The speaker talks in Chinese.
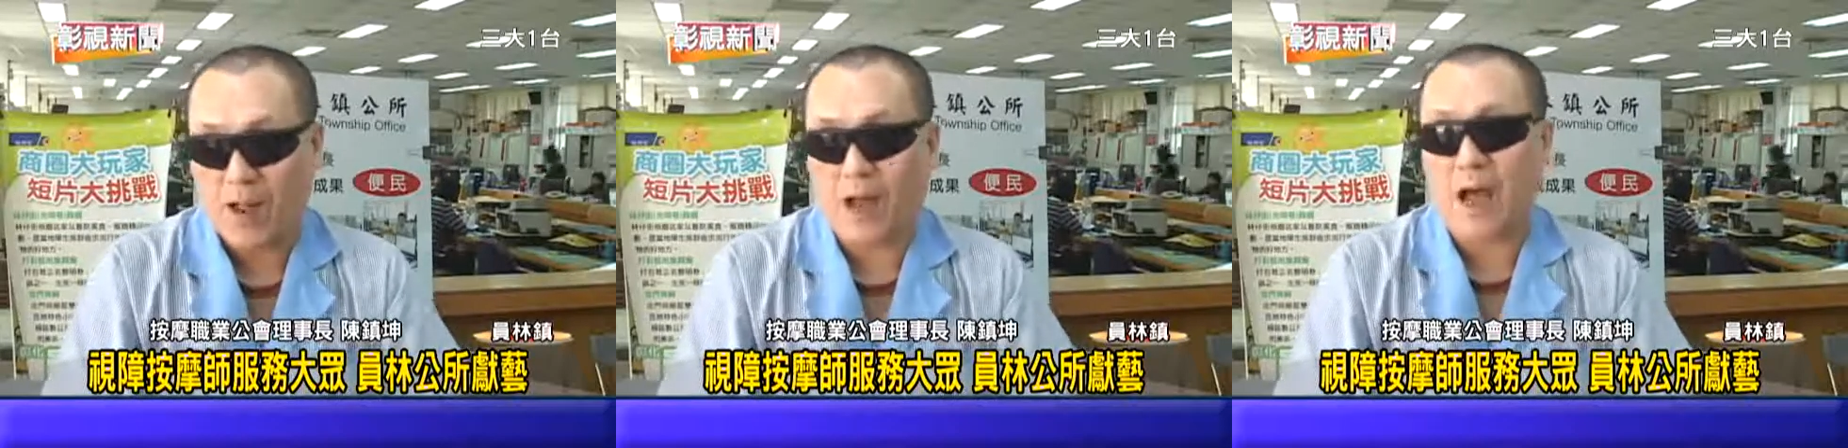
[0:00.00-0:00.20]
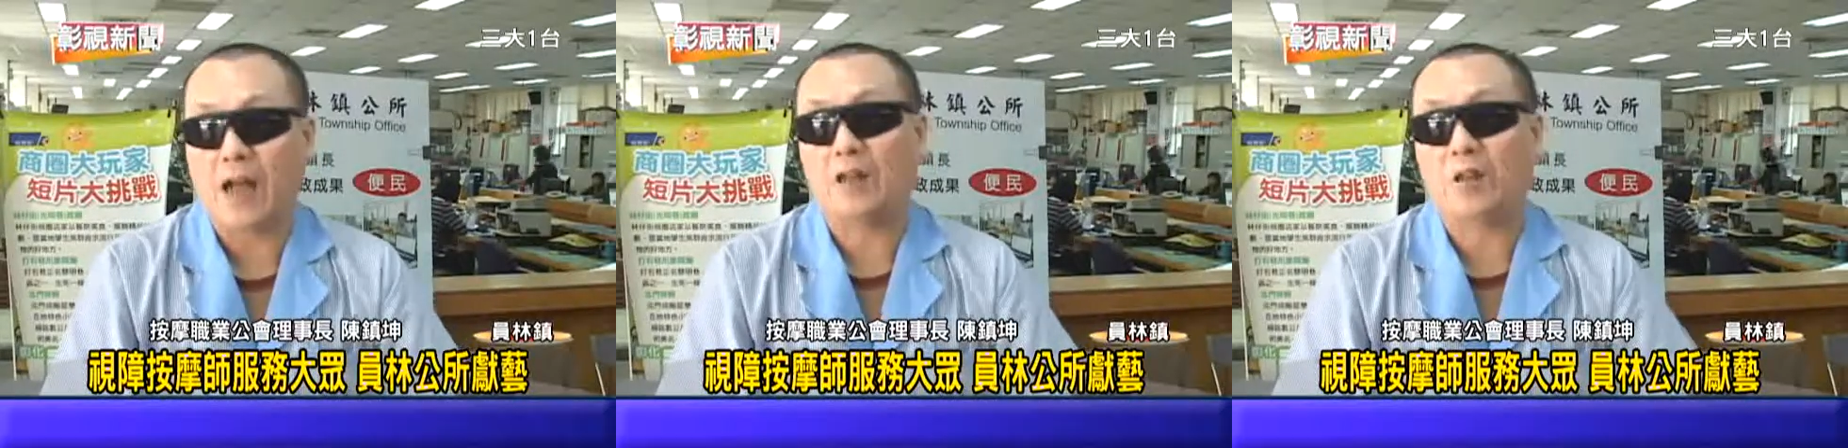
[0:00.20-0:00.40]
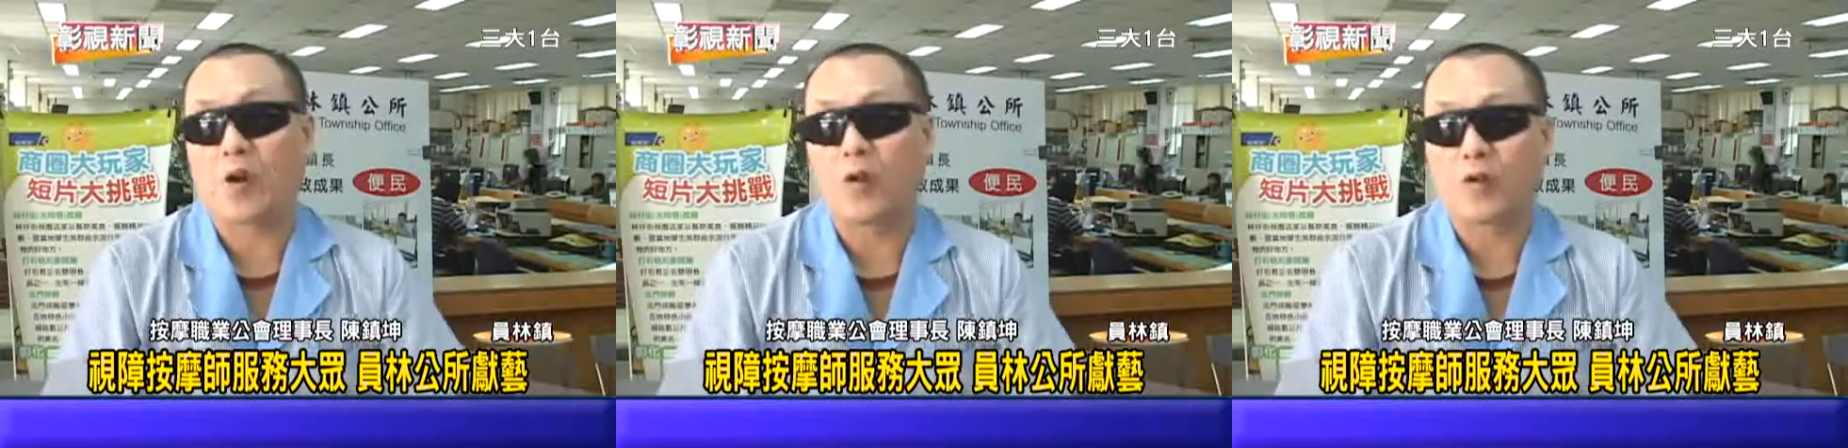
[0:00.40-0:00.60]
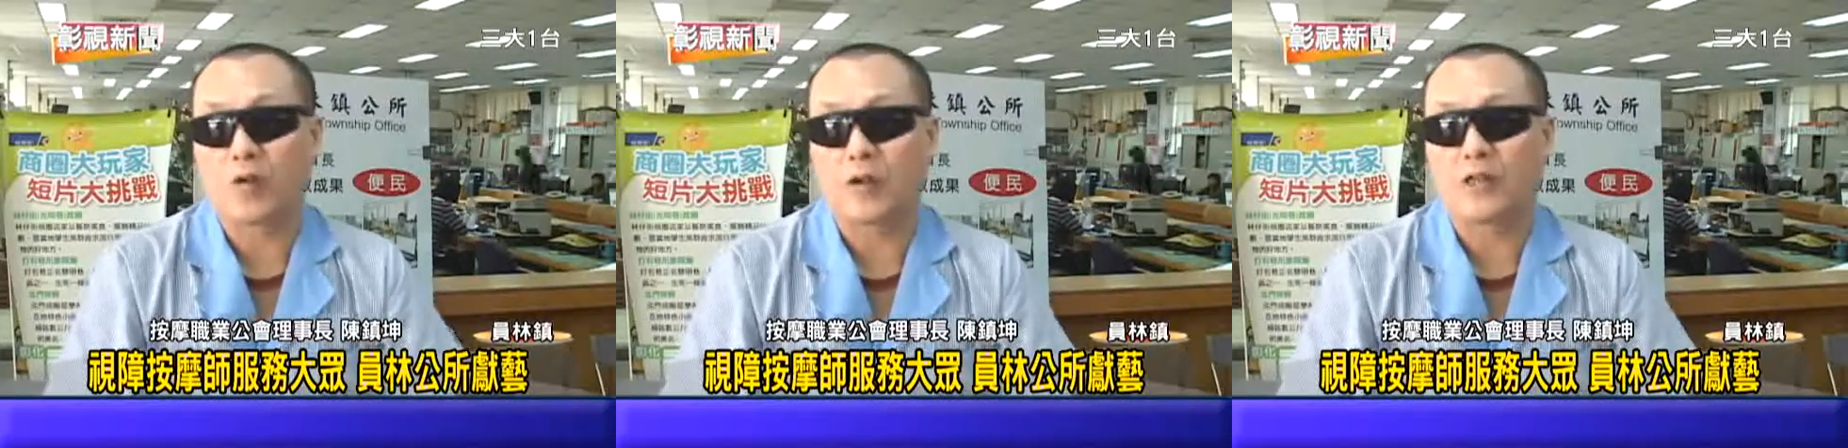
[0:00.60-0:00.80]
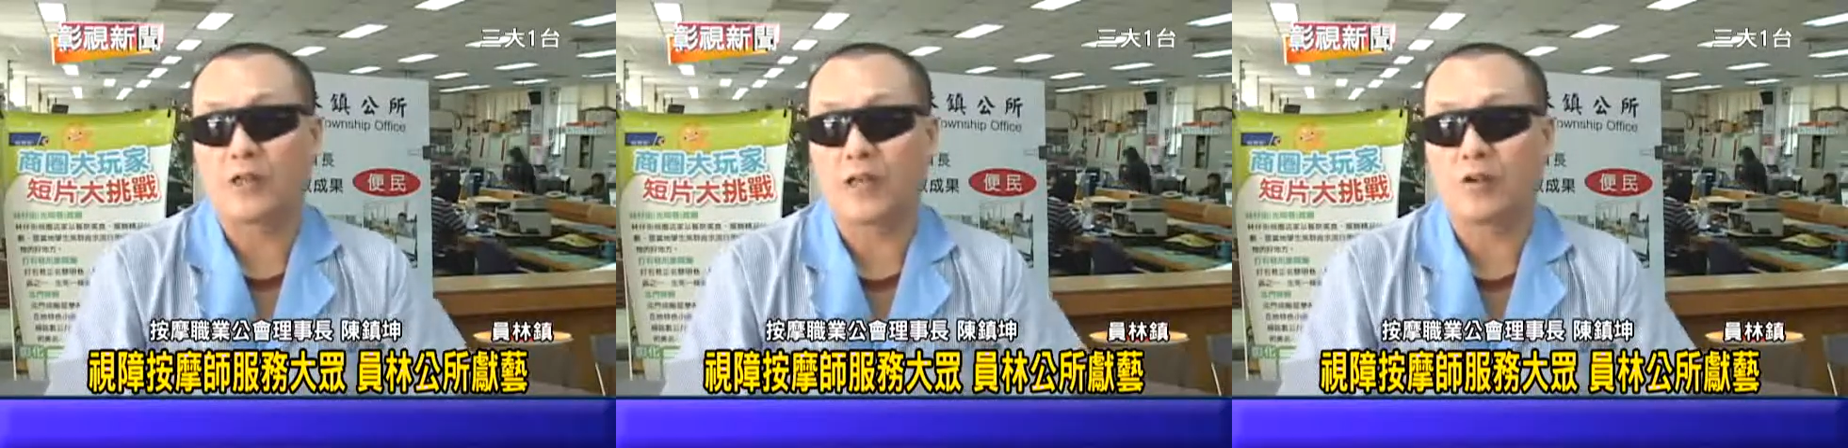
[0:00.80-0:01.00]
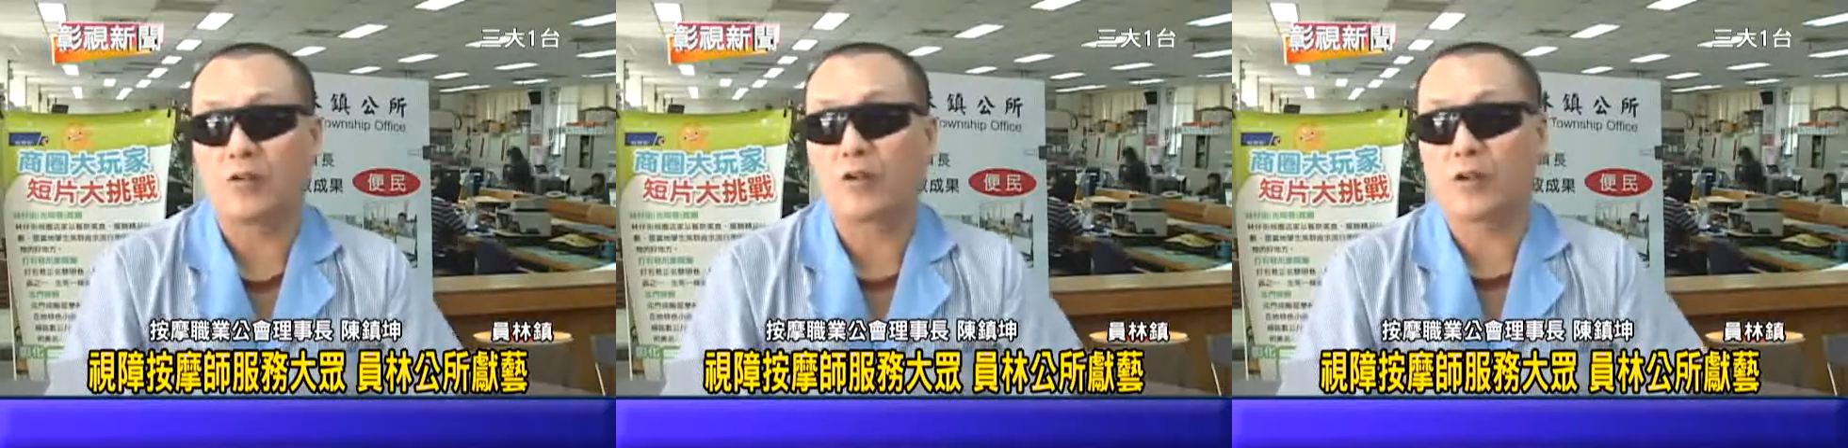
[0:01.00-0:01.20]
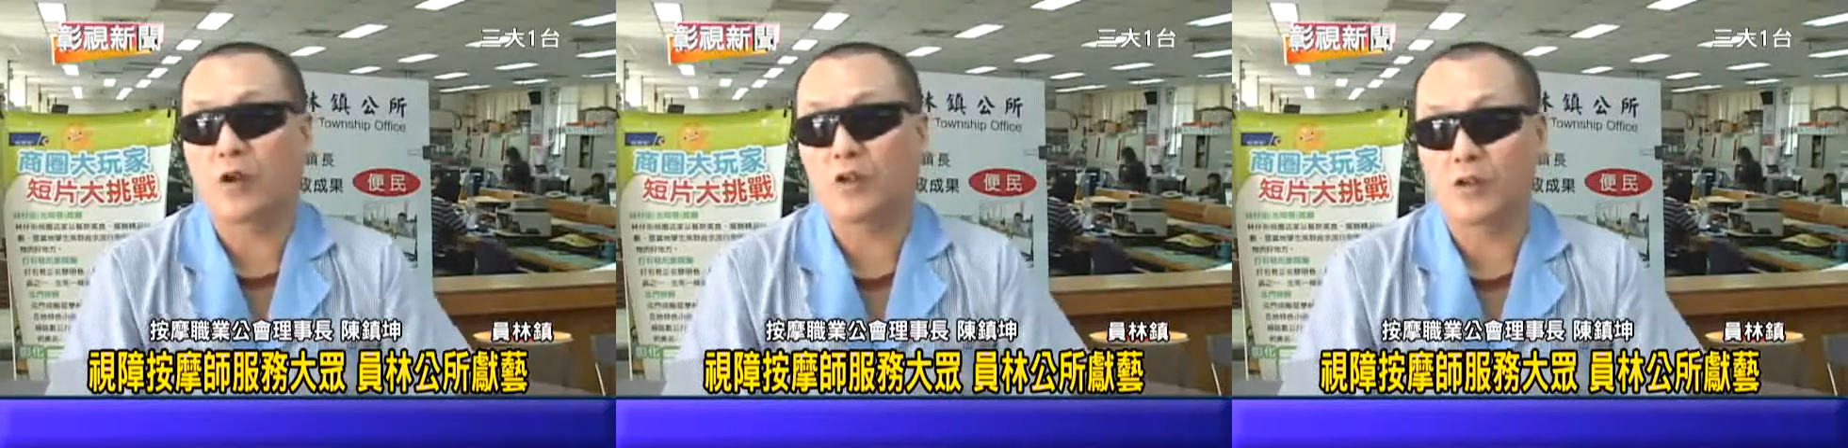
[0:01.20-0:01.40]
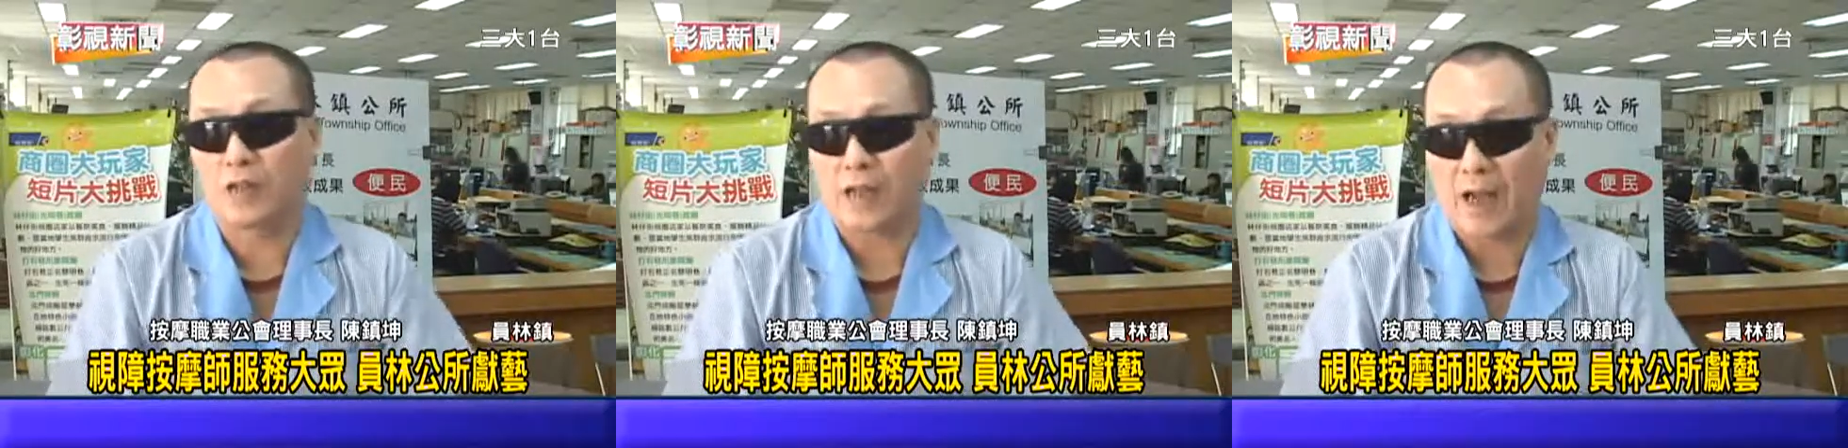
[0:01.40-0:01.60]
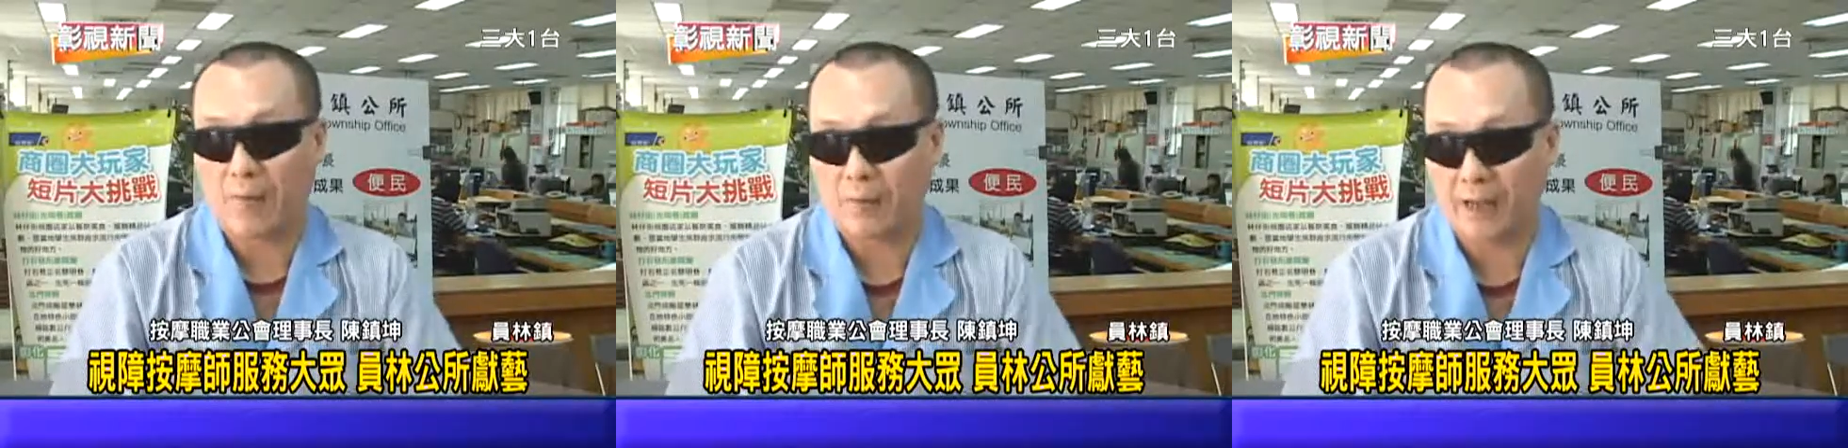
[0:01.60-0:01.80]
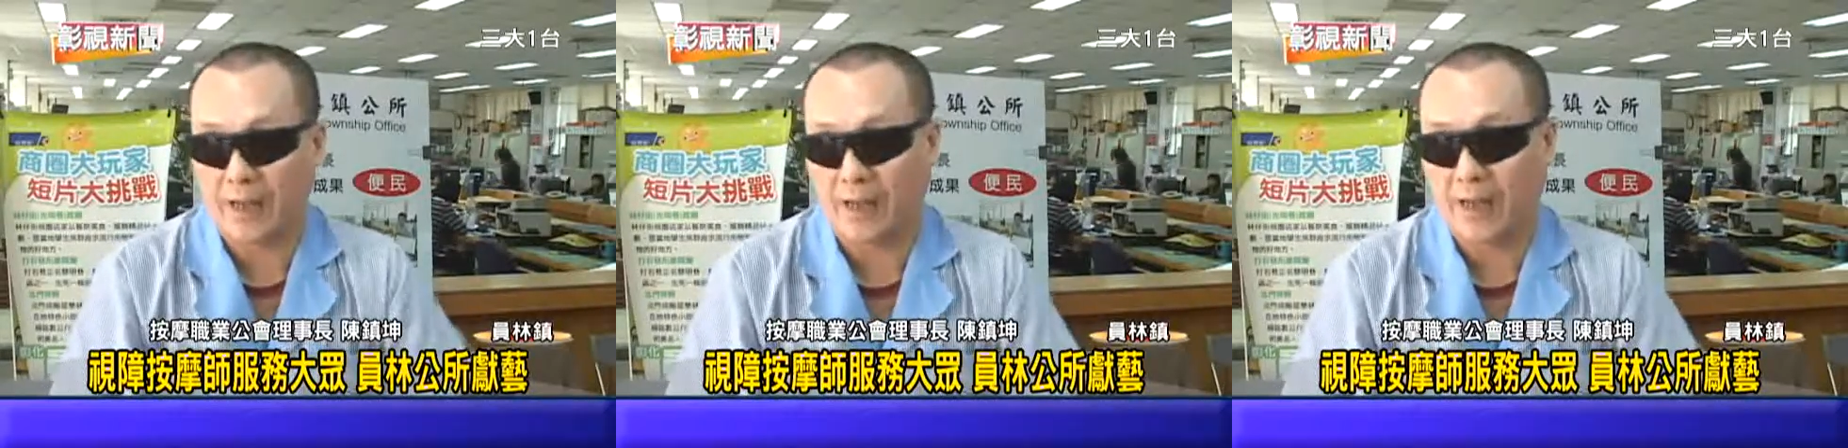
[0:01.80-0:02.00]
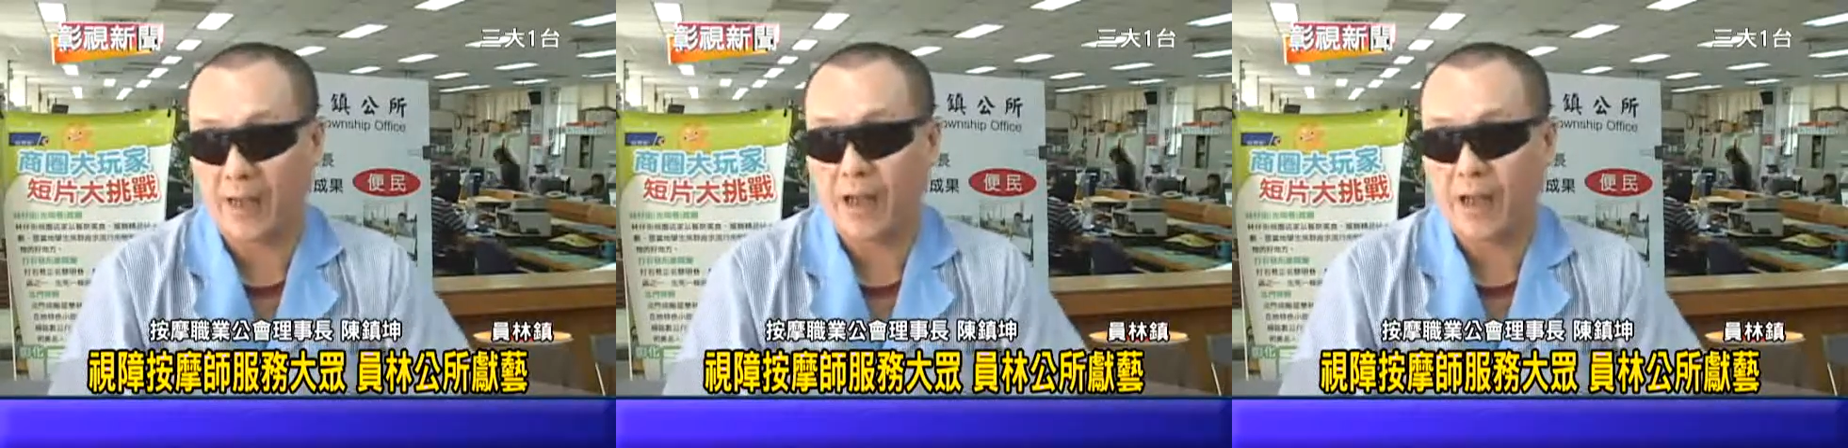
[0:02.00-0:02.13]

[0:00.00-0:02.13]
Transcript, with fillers: 啊，通过政府考试合格